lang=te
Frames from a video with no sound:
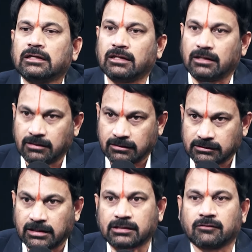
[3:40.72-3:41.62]
ఈ
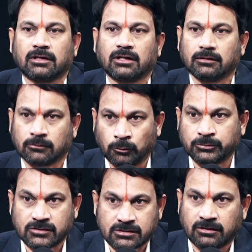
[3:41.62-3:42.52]
టాటా వాళ్ళ గ్రూప్
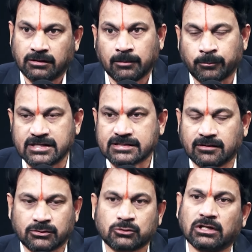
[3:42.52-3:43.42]
సంస్థలు ఎంప్లాయీస్
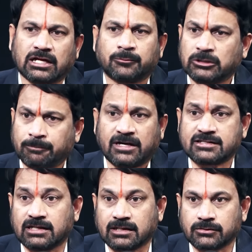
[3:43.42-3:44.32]
కావచ్చు లేకపోతే
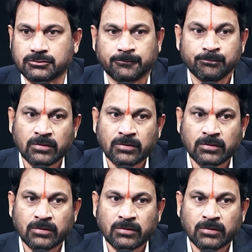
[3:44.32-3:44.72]
పార్సిల్ కావచ్చు